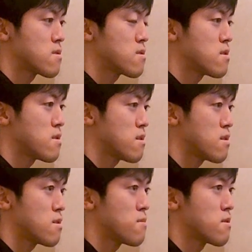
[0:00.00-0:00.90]
で、
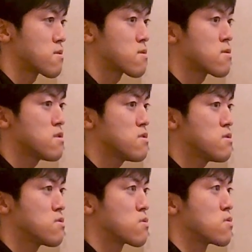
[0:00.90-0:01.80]
えー、まあ次
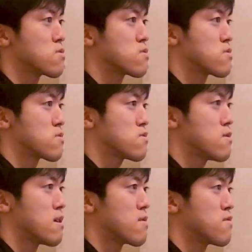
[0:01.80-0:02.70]
の曲
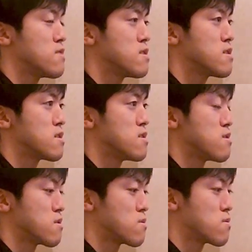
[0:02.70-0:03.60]
はフィナーレ
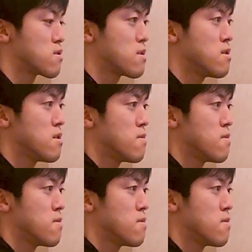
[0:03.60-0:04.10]
になるので